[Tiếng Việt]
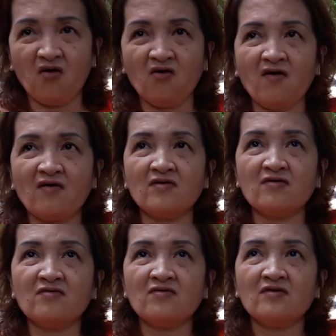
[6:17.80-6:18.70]
mới những
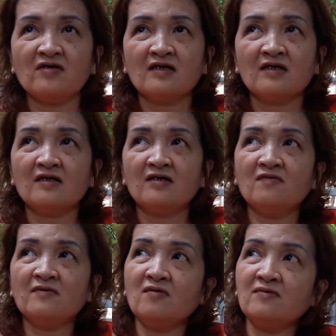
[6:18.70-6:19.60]
năm gần đây thôi?
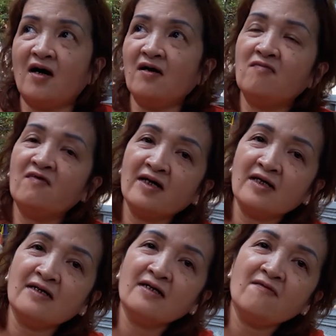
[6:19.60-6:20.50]
Lúc nhỏ không
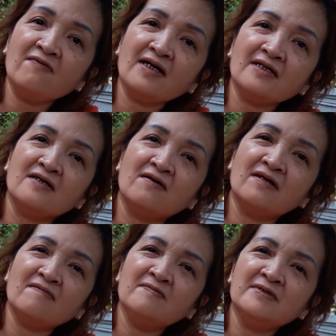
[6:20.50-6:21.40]
phát thì là
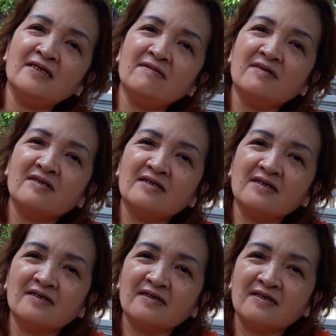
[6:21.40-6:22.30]
hồi năm lớp 9 lớp 10 á.